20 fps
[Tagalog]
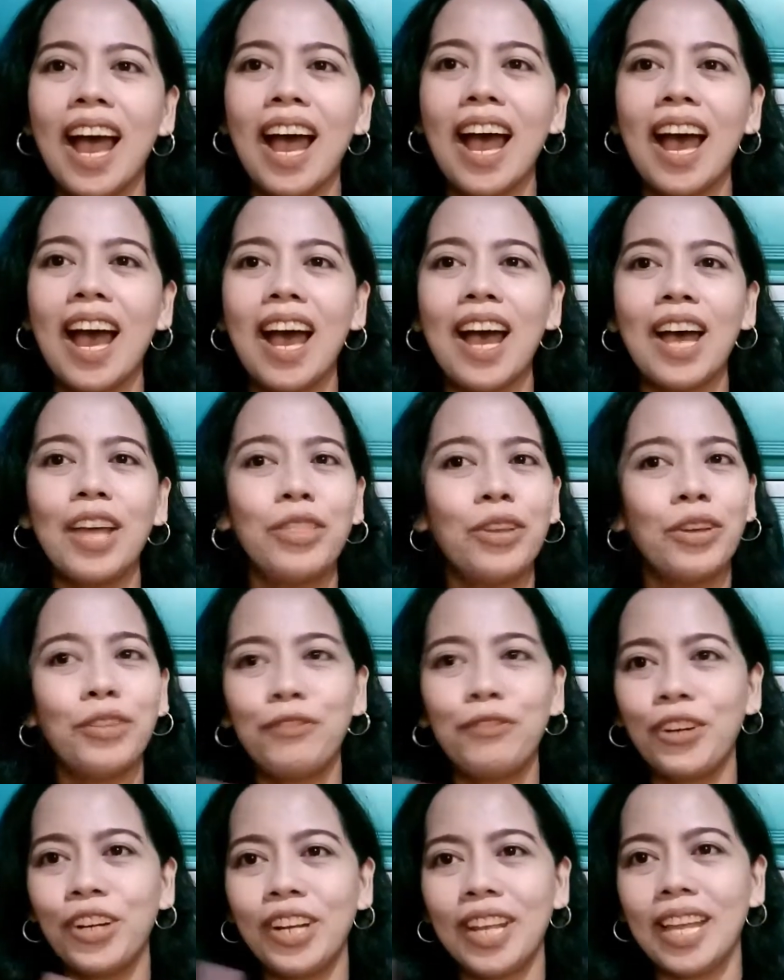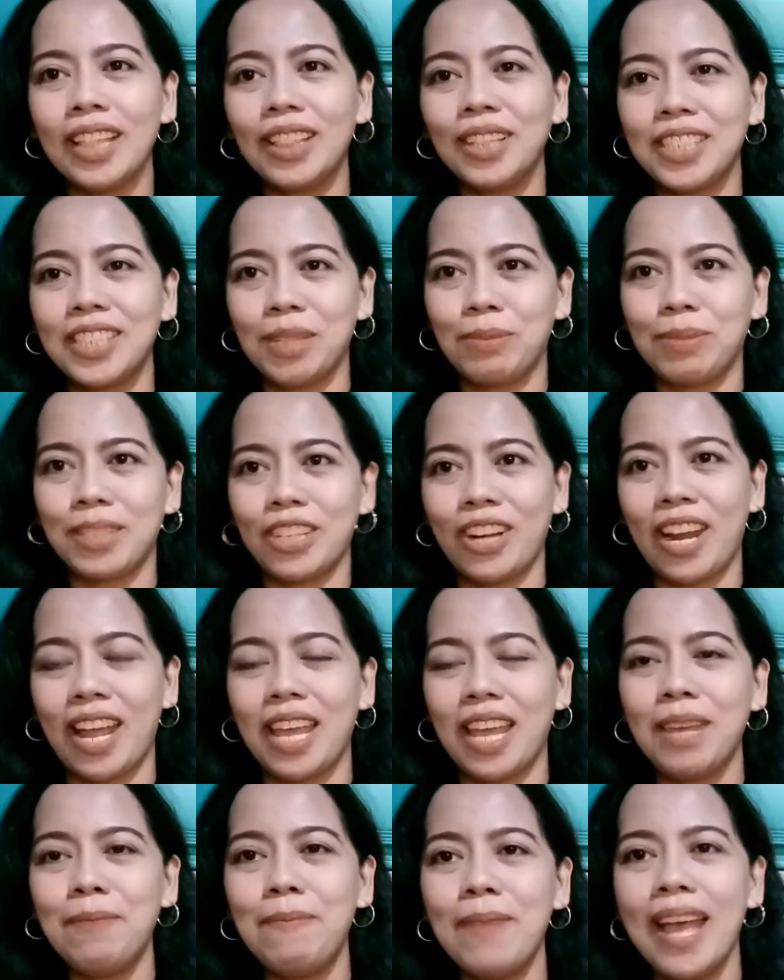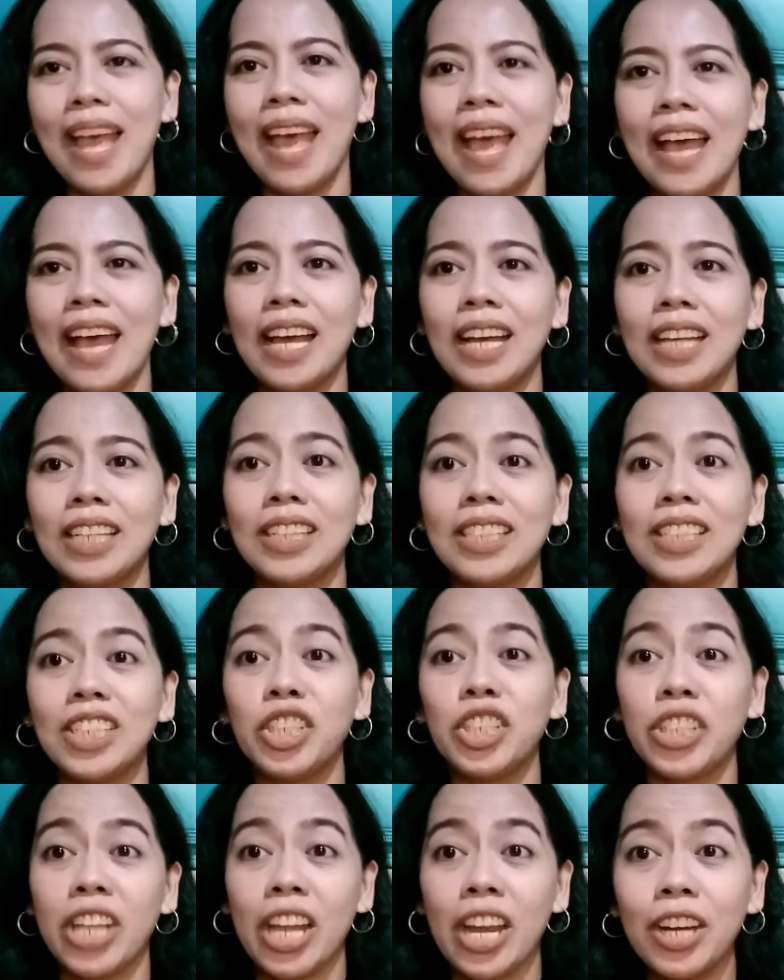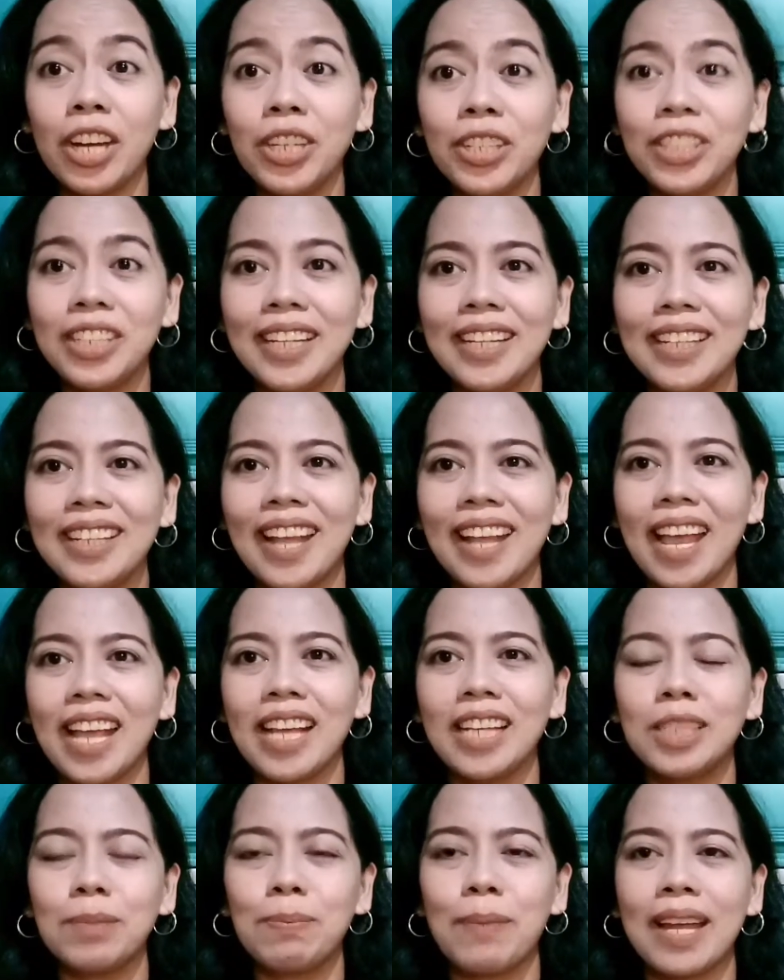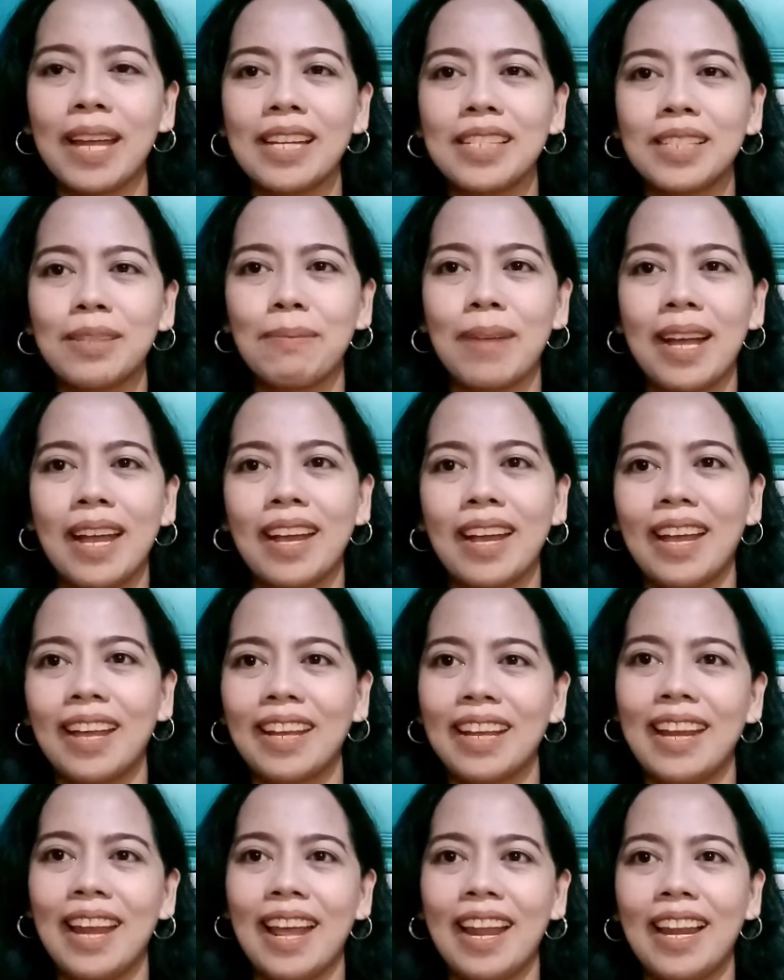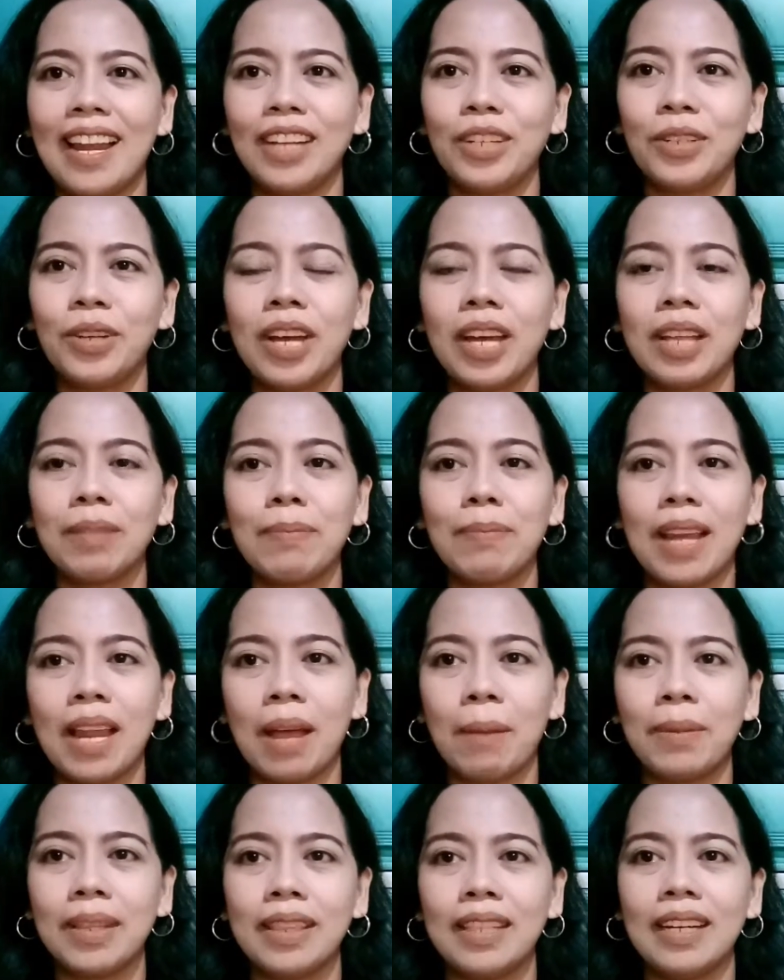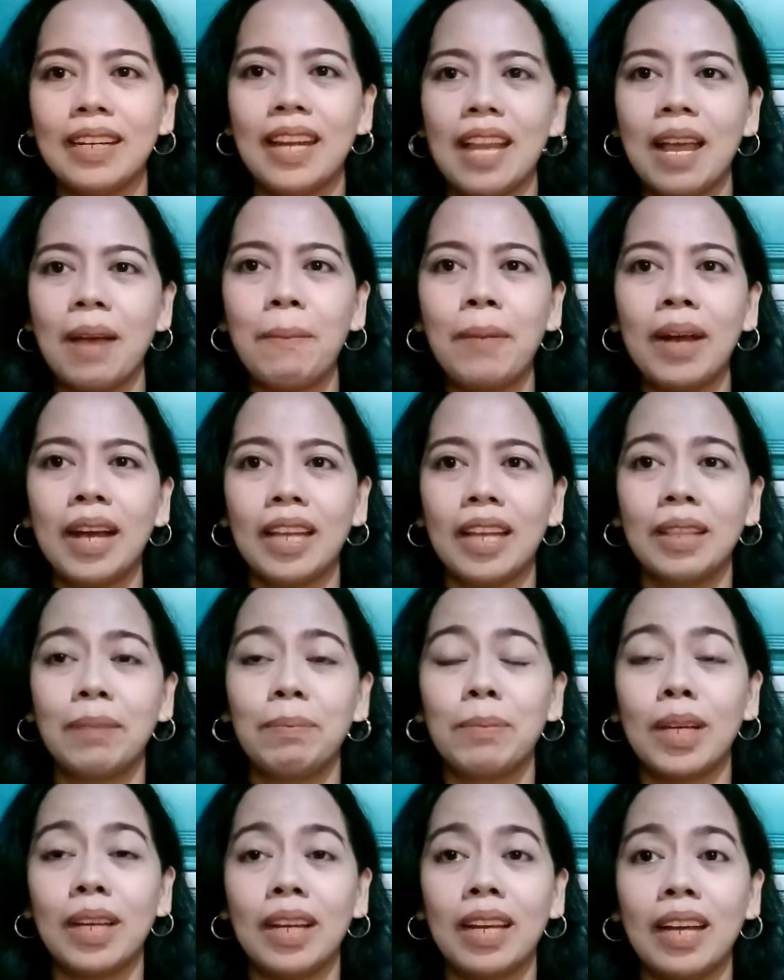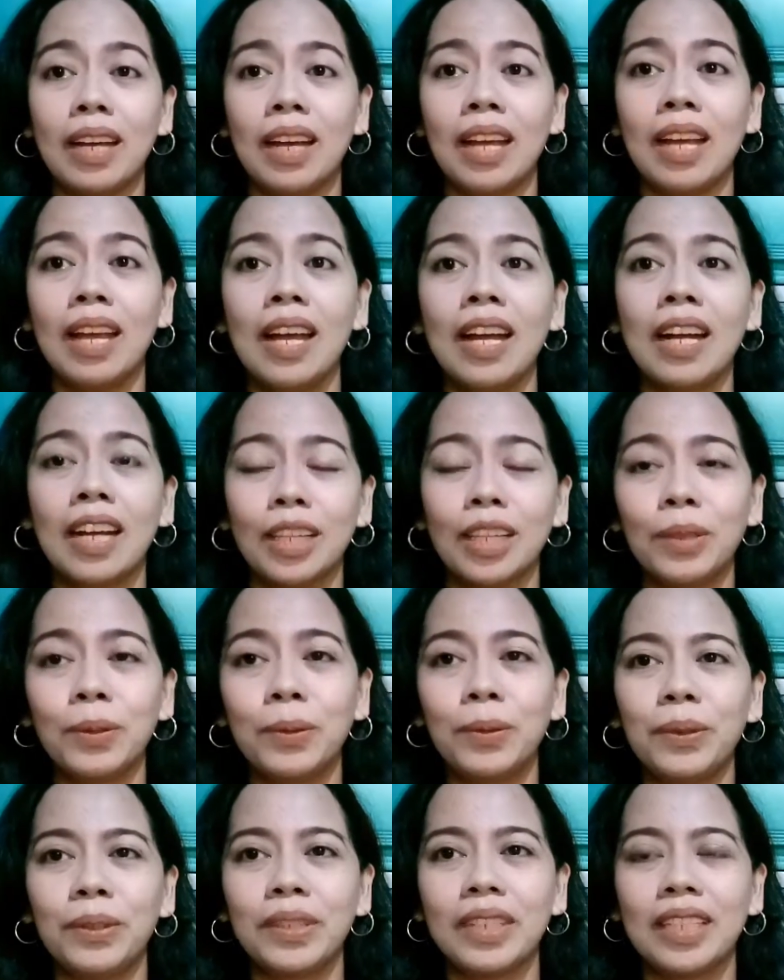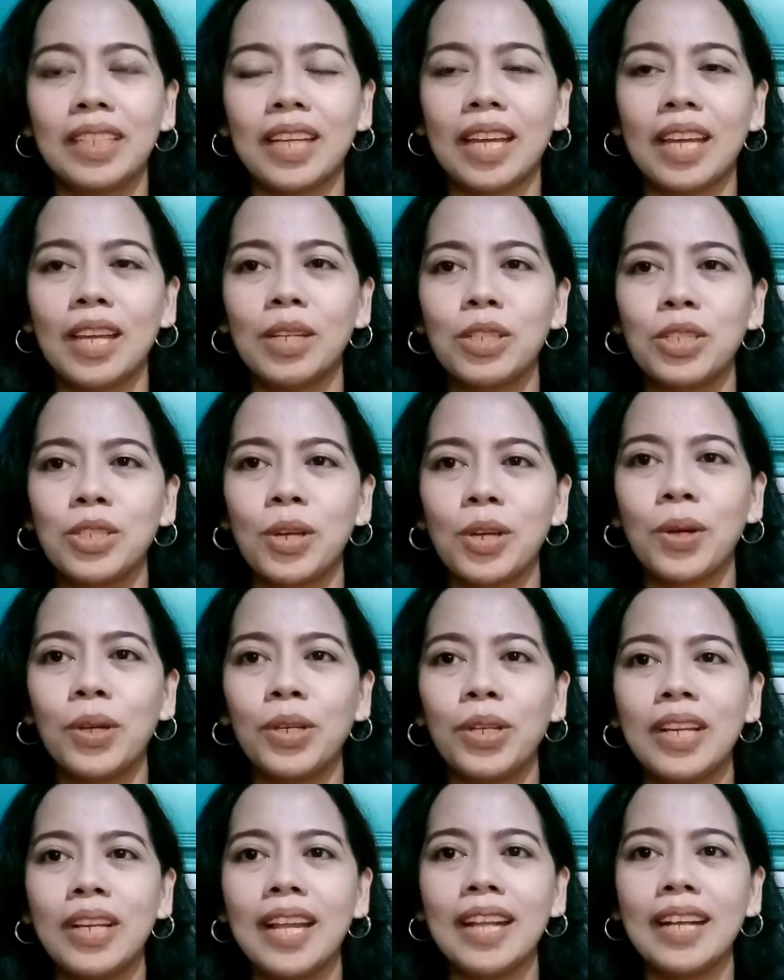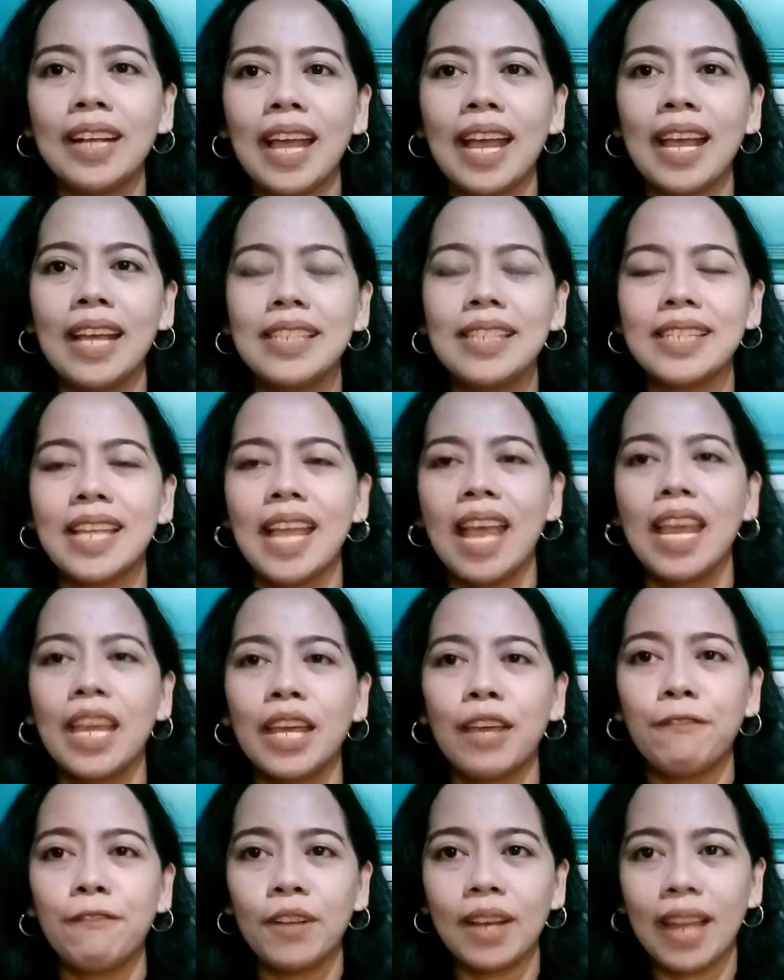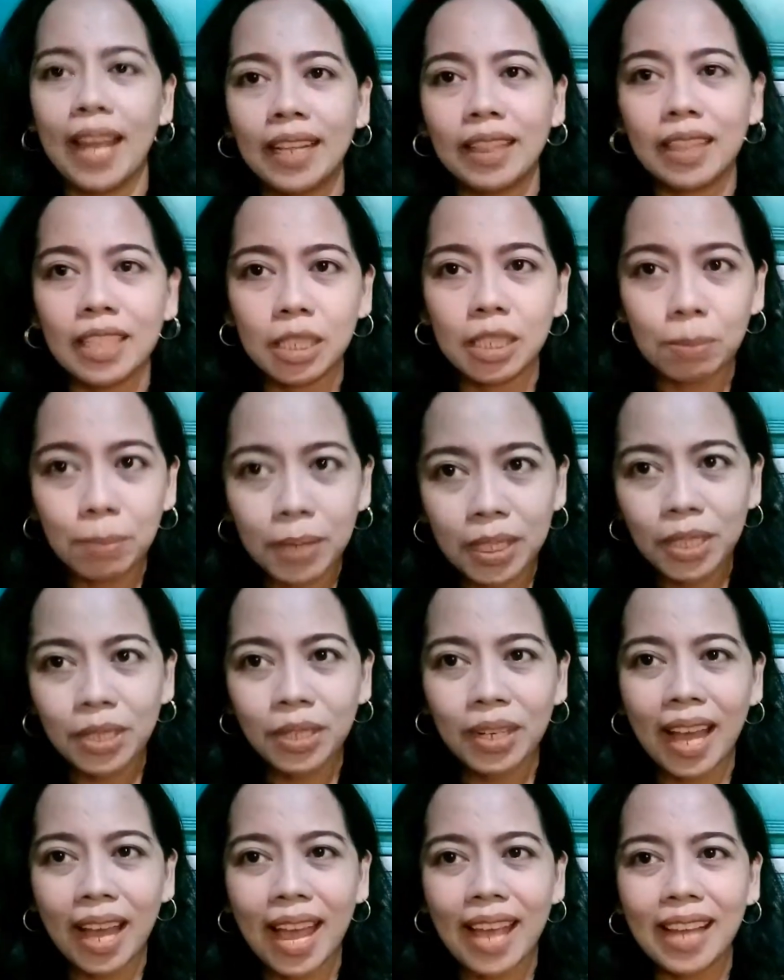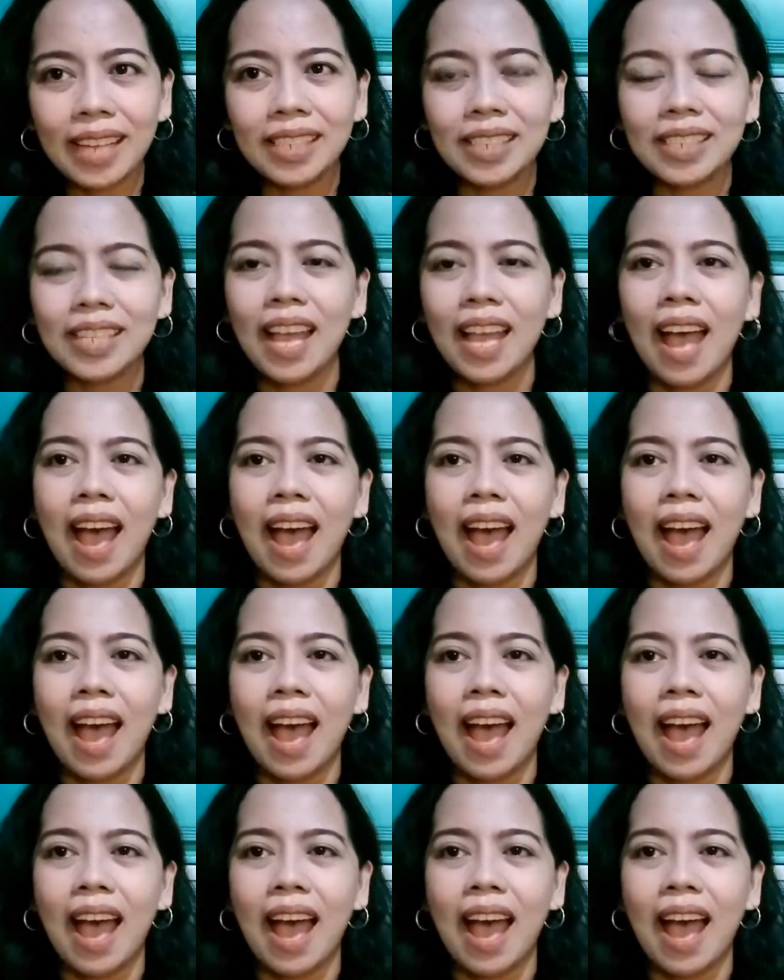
uh, don't forget to subscribe at share nyo din guys para sa mga kakilala nyo at malaman din lang at makatulong din kayo. So, yun lang guys. If you like this video guys,